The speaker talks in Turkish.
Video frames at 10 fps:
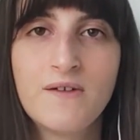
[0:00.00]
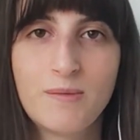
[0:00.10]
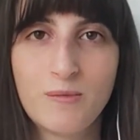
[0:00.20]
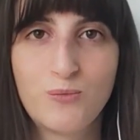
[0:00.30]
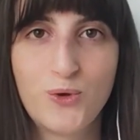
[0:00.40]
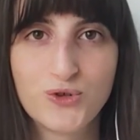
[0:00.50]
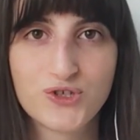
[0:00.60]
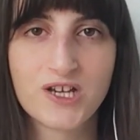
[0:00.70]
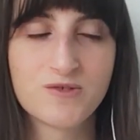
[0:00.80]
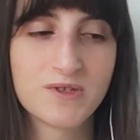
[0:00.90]
Ben böyle
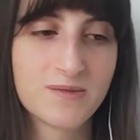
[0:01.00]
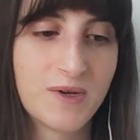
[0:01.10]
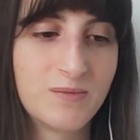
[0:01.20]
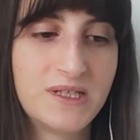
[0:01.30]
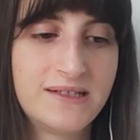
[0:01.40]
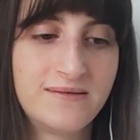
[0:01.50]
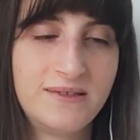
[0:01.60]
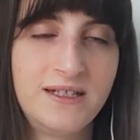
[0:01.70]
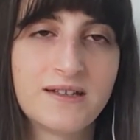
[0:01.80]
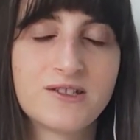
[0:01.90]
saçma sapan bir
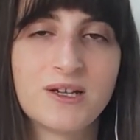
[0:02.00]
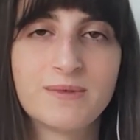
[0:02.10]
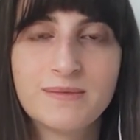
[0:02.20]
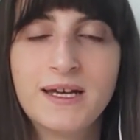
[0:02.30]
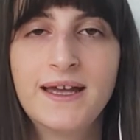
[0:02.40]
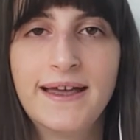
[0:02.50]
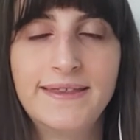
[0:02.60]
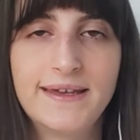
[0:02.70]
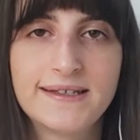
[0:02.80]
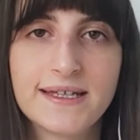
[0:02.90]
yanlış yaptım.
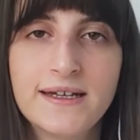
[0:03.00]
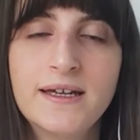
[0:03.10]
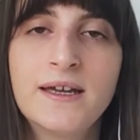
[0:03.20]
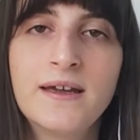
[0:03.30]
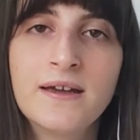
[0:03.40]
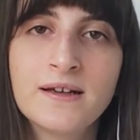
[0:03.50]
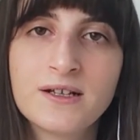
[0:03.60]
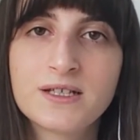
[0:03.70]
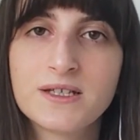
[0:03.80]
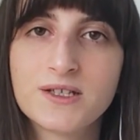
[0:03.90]
Neyse.
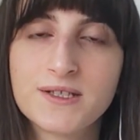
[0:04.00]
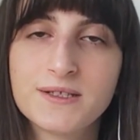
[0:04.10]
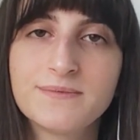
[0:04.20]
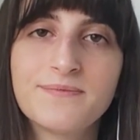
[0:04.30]
Kısacası